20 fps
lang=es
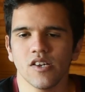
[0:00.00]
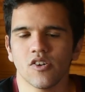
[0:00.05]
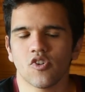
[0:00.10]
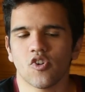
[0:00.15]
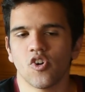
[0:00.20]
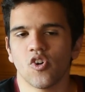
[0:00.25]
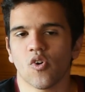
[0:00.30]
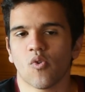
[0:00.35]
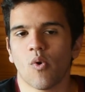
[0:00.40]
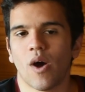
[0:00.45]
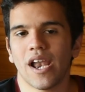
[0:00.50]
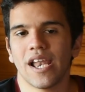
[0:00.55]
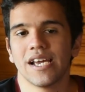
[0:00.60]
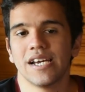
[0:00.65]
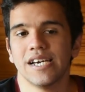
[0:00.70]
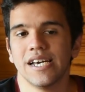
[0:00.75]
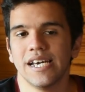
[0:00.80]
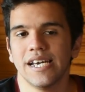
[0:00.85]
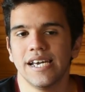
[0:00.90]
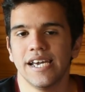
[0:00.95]
con lo cual,
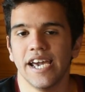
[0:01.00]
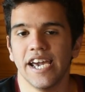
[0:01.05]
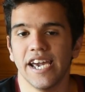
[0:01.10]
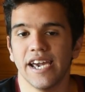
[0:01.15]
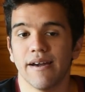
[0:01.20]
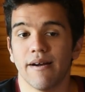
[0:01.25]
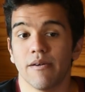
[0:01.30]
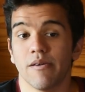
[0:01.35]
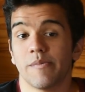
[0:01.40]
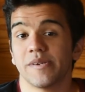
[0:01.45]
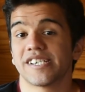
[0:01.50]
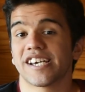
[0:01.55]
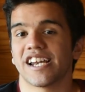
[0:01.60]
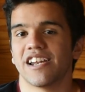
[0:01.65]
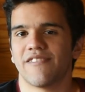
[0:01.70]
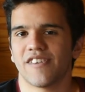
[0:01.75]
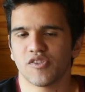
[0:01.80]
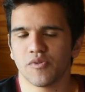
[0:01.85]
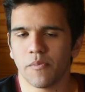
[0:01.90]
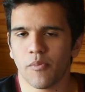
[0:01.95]
eh, a mí me parece que
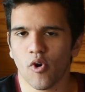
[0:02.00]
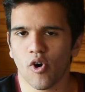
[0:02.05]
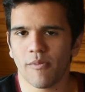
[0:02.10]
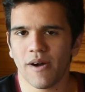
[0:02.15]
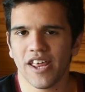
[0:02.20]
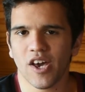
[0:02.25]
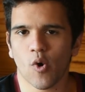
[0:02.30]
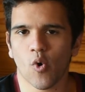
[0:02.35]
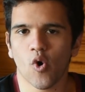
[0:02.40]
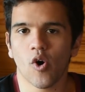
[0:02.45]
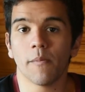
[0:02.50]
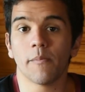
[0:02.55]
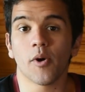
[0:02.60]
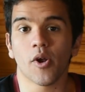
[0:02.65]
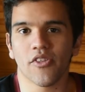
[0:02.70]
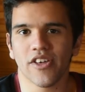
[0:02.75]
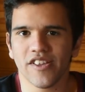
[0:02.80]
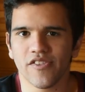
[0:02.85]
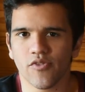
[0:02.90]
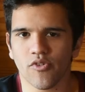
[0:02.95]
le falta un poco más de juego
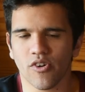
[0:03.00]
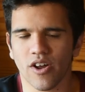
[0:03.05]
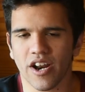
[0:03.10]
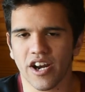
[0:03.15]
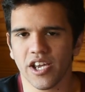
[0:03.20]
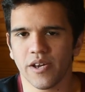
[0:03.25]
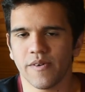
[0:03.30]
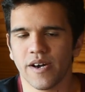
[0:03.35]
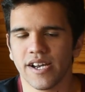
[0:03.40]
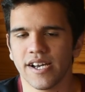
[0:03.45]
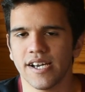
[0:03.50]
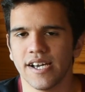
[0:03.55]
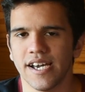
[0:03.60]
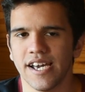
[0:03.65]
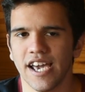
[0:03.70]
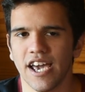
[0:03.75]
por dentro a River,